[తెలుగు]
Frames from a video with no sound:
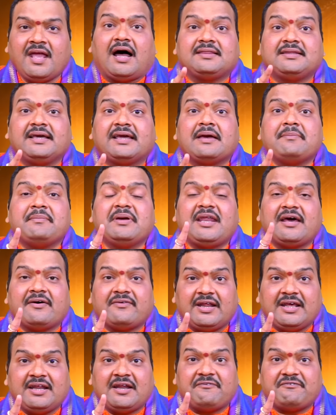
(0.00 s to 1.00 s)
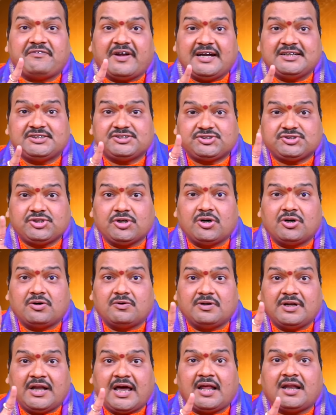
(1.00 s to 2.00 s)
అందుకే మీరు ఎవరైనా ఫ్రెండ్స్తో
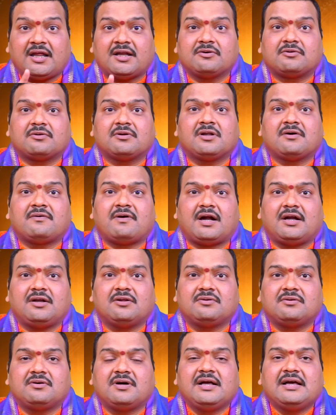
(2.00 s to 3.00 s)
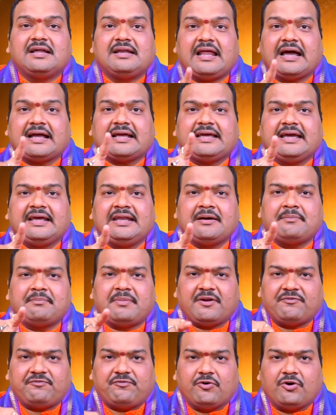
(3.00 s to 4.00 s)
ఉండాలనుకున్న వాళ్ళు లక్కీ
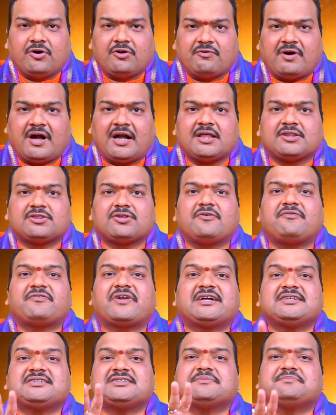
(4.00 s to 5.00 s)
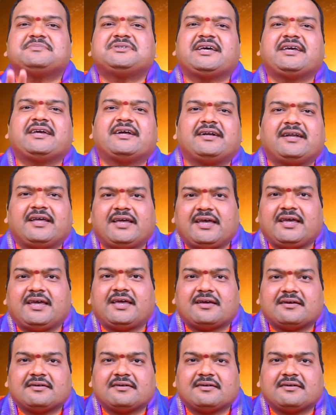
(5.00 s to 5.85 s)
నెంబర్ ఫోర్ వాళ్ళతో ఫ్రెండ్షిప్ చేయండి